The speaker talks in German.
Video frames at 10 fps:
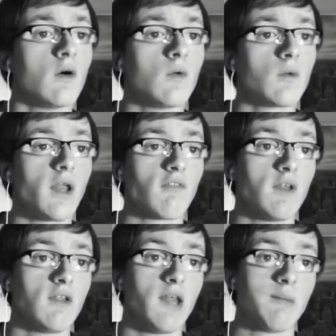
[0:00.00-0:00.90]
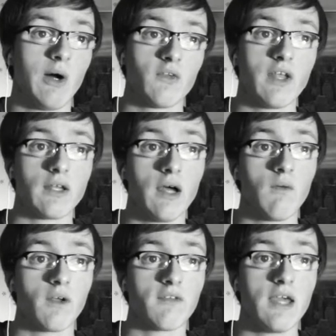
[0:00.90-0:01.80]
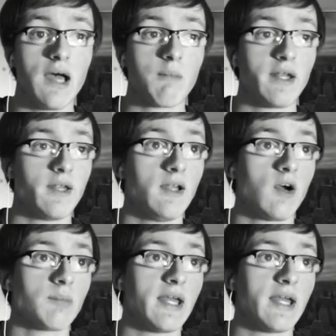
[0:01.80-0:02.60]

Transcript: Und das finde ich selber auch sehr traurig. Sie haben einen Helikopter.